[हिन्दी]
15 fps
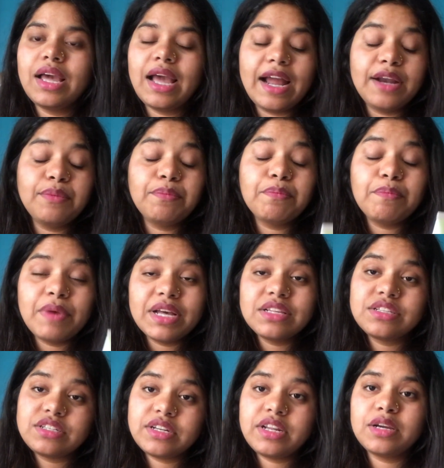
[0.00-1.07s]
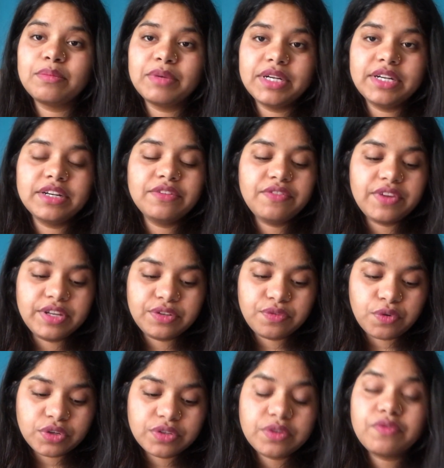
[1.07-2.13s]
एंड बेस्ट रिकमेंडेड फेस
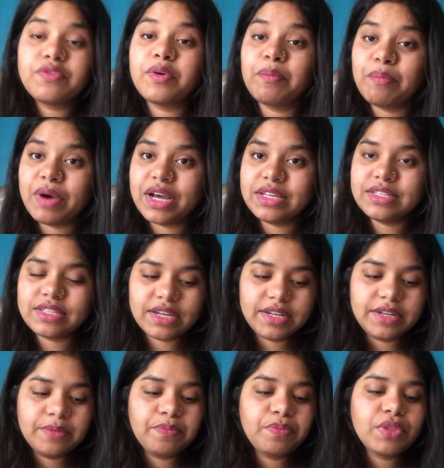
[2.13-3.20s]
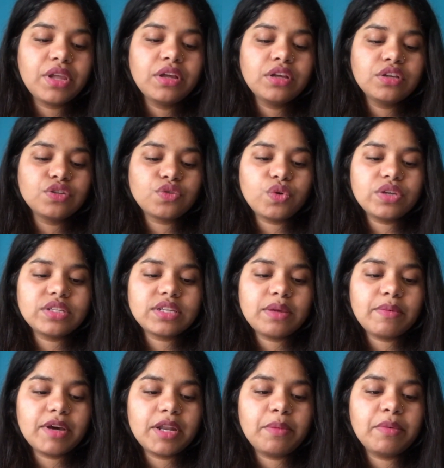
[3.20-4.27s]
वॉश फ्रॉम माई साइड सो इसके
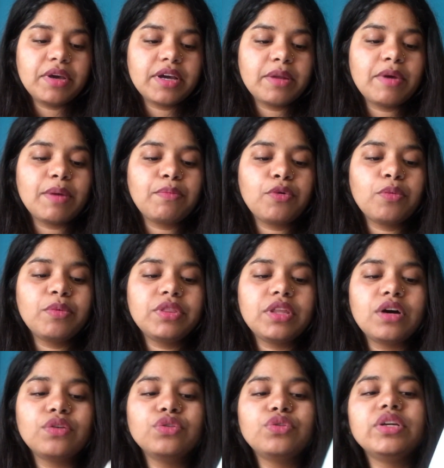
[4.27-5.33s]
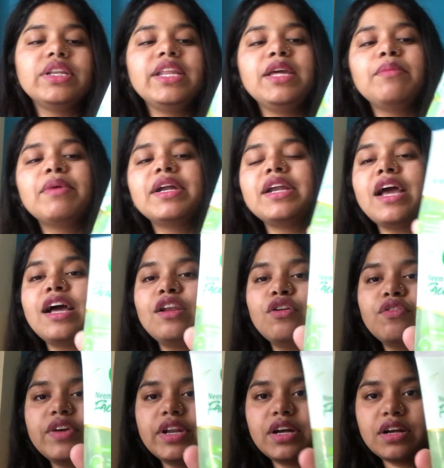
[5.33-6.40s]
बारे में अगर मैं आपको बताऊँ तो ये नीम एंड
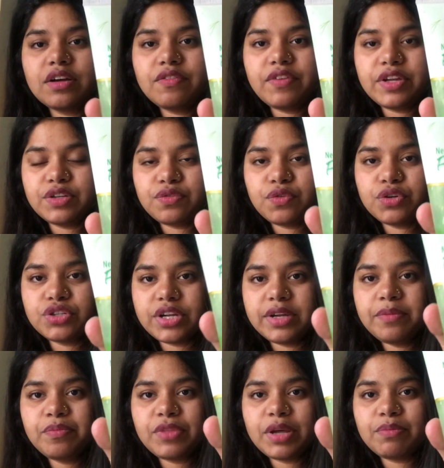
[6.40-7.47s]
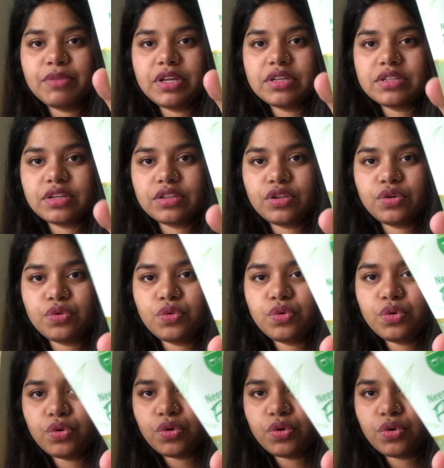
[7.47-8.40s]
एलोवेरा का फेस वॉश है आप देख सकते हो